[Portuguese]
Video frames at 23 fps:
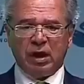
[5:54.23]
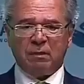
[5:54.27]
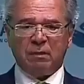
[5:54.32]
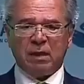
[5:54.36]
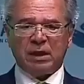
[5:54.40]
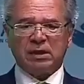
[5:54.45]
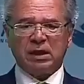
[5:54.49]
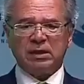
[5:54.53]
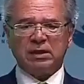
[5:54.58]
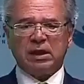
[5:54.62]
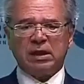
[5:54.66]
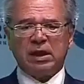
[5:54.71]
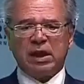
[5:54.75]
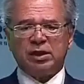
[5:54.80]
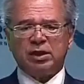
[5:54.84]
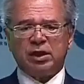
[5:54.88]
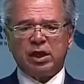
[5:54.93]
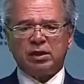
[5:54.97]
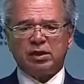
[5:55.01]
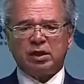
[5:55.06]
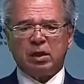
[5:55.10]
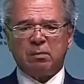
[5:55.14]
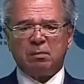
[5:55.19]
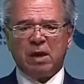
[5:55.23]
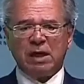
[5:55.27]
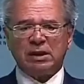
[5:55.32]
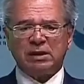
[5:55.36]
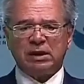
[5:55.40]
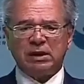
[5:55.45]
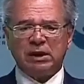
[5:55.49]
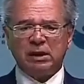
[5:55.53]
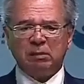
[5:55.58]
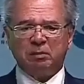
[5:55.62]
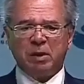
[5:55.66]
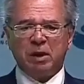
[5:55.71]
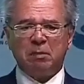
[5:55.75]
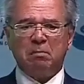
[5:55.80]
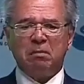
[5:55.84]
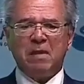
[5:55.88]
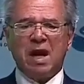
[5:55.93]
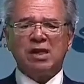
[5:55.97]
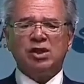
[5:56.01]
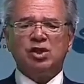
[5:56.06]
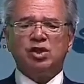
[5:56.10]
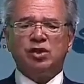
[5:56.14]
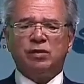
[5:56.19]
É a matriz energética mais
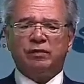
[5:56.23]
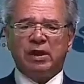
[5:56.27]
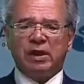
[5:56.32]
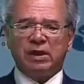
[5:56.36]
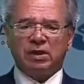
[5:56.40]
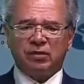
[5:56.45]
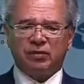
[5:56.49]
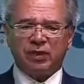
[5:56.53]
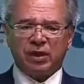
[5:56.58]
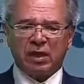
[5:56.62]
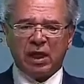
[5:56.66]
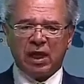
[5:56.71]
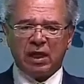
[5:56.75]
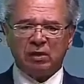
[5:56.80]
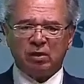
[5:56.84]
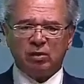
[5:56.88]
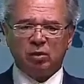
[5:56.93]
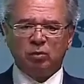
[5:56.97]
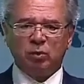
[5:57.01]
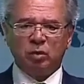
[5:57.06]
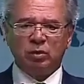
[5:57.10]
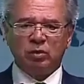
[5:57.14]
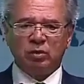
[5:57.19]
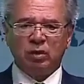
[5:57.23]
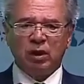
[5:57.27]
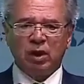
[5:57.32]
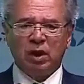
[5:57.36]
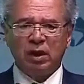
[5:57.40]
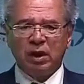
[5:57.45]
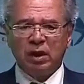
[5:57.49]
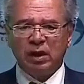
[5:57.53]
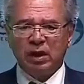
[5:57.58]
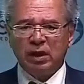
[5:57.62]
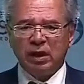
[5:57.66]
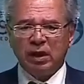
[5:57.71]
limpa, mais diversificada do mundo.